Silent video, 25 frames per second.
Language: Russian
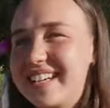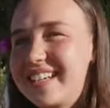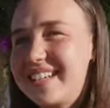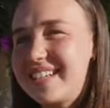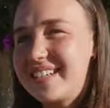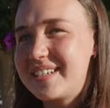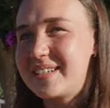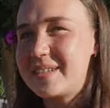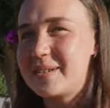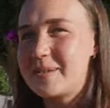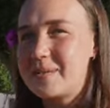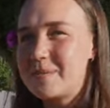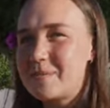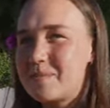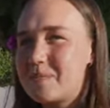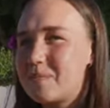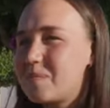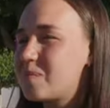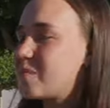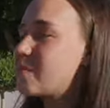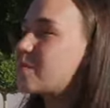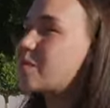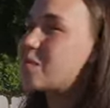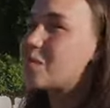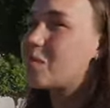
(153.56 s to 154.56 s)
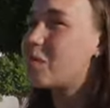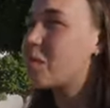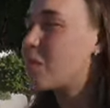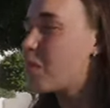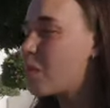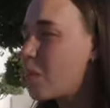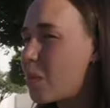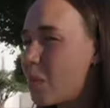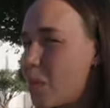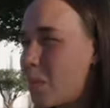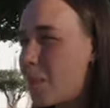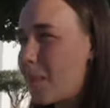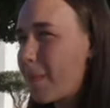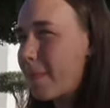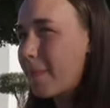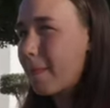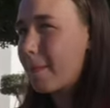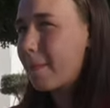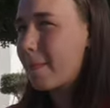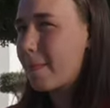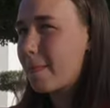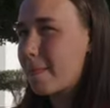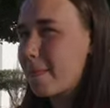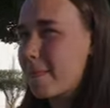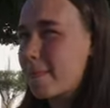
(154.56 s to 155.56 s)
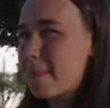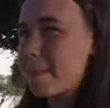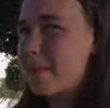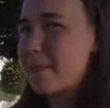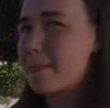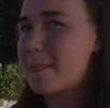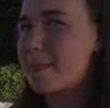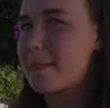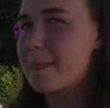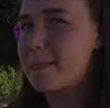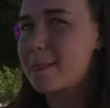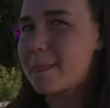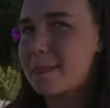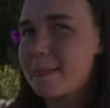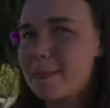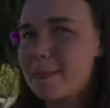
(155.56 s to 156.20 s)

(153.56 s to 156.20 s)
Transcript: То есть у тебя нет такого мании сувениров, что-то такое?